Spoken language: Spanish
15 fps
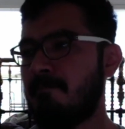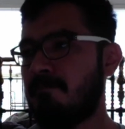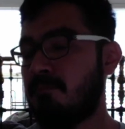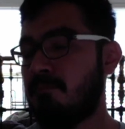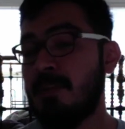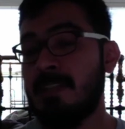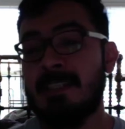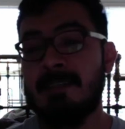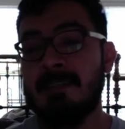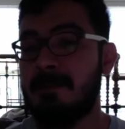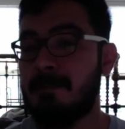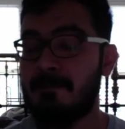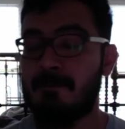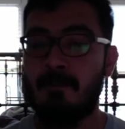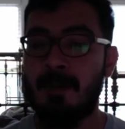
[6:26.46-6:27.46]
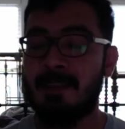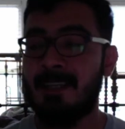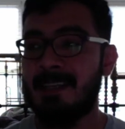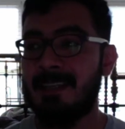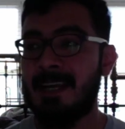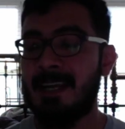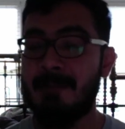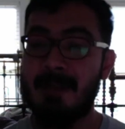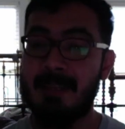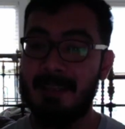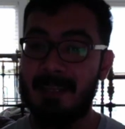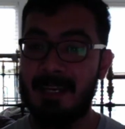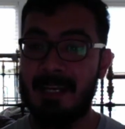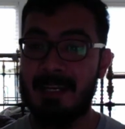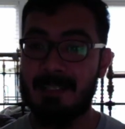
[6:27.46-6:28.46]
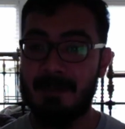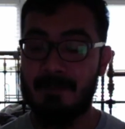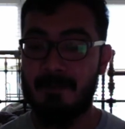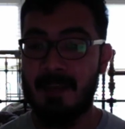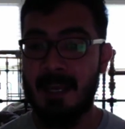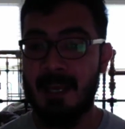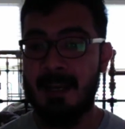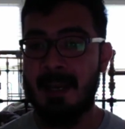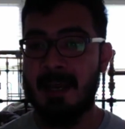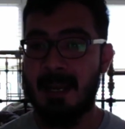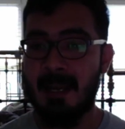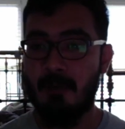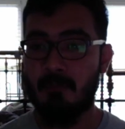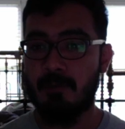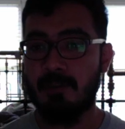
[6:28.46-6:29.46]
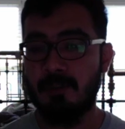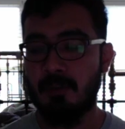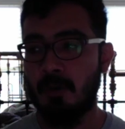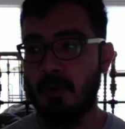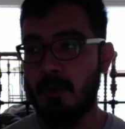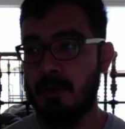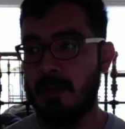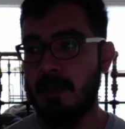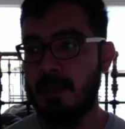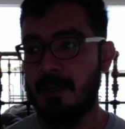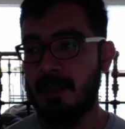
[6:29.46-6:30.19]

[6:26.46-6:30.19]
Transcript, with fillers: pues fue tratar de mantenerse fiel a la cuestión